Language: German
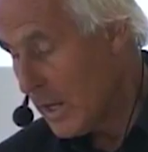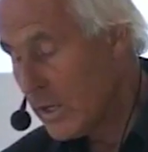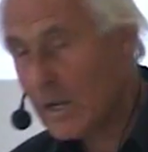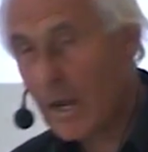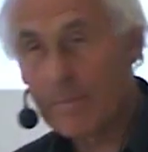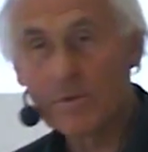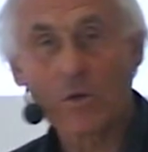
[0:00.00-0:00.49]

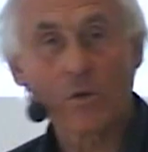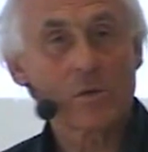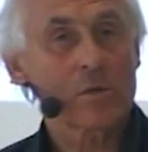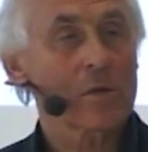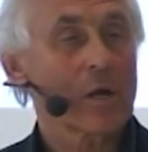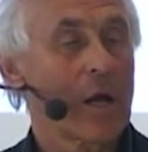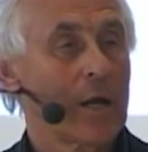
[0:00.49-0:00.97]
Ich habe
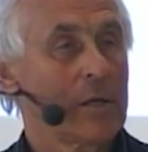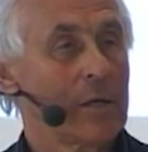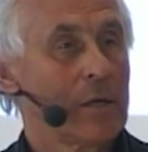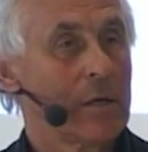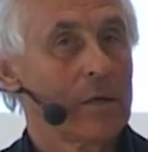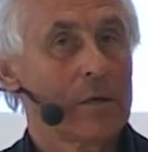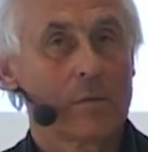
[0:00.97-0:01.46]
sonst
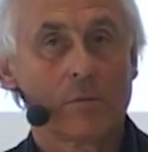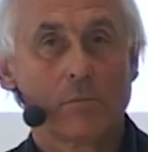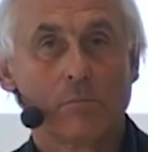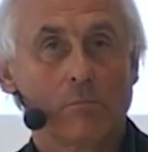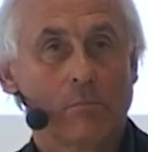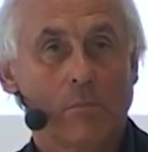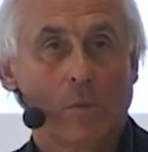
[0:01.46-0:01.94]
keine,
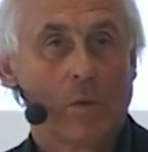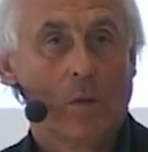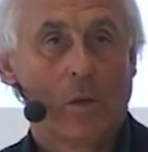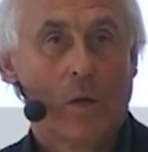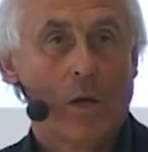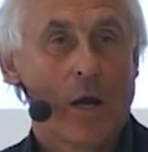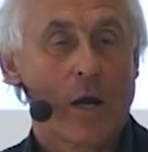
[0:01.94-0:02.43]

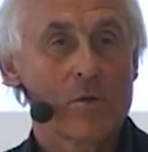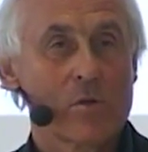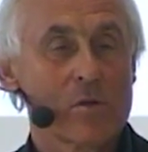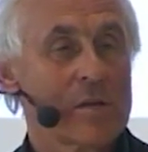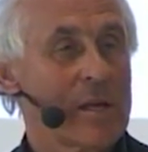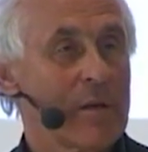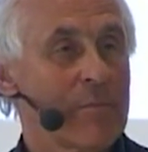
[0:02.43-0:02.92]
also
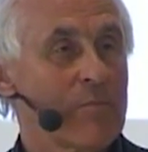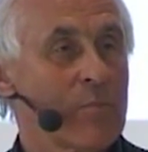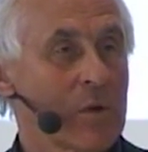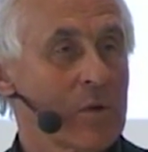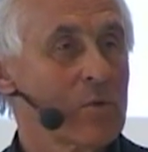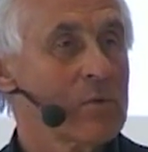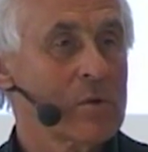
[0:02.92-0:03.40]
das Leben
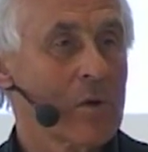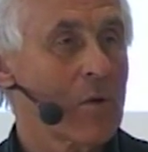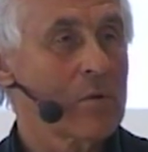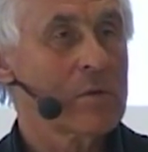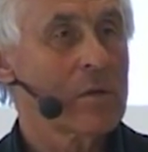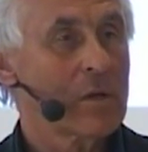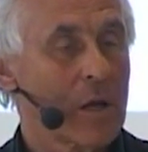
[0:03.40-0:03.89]
bringt uns ja
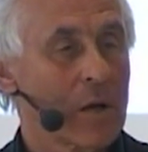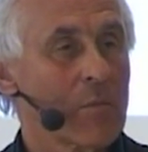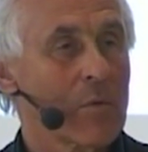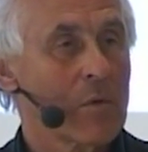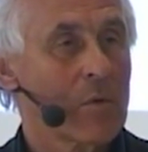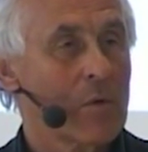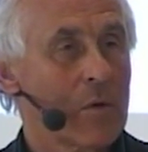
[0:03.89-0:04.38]
Gott sei Dank
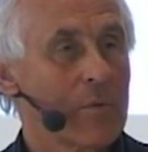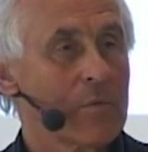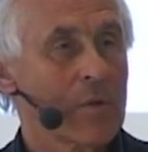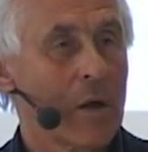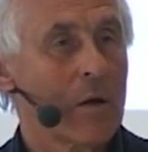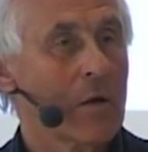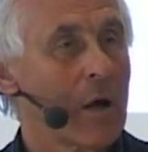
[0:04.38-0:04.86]

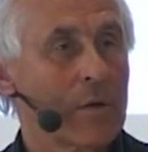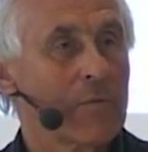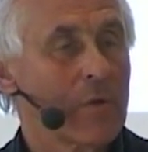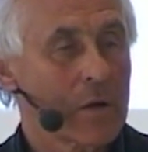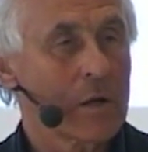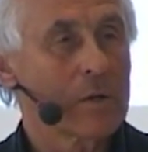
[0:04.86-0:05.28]
oft auch einfach